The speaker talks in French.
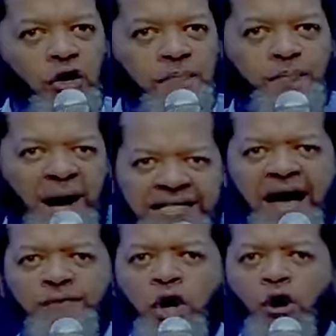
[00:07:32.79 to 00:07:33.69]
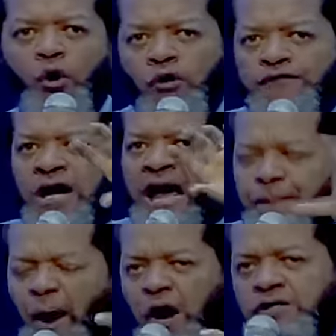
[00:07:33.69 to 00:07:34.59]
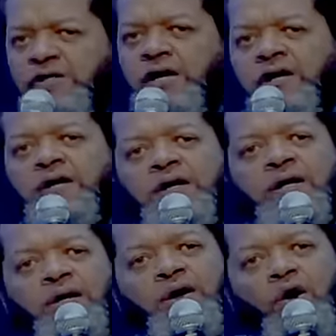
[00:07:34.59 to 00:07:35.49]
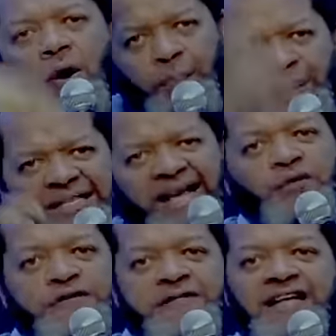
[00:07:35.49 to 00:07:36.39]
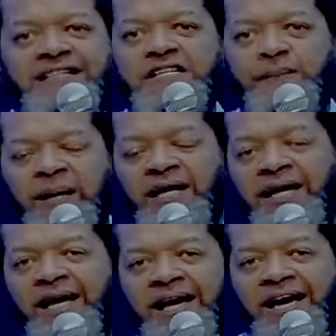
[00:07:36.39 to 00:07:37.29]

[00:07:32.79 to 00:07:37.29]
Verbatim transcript: Le baptême d'eau ouvre la porte au baptême du Saint-Esprit.